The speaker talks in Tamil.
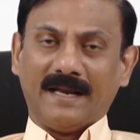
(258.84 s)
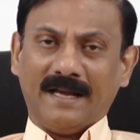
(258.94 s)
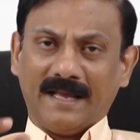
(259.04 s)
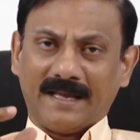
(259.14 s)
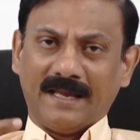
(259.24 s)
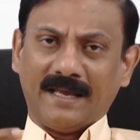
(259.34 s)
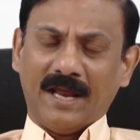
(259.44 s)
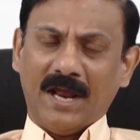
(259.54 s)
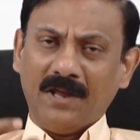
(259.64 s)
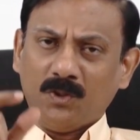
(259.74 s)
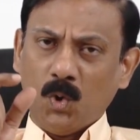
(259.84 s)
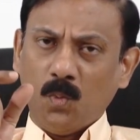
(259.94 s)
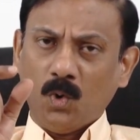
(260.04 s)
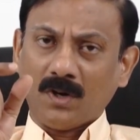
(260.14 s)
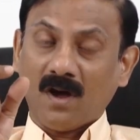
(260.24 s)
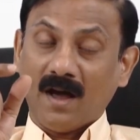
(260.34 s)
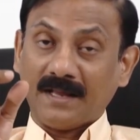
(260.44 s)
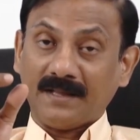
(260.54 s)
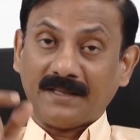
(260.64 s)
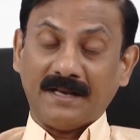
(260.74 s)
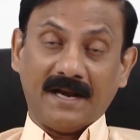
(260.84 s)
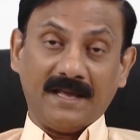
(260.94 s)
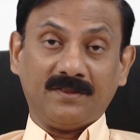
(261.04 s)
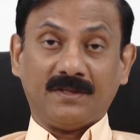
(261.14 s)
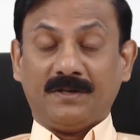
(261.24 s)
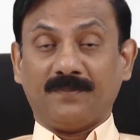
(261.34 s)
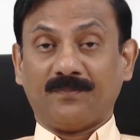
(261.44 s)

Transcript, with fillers: இன்றைக்கு ஏதோ ஒரு காரியத்தை நினைத்து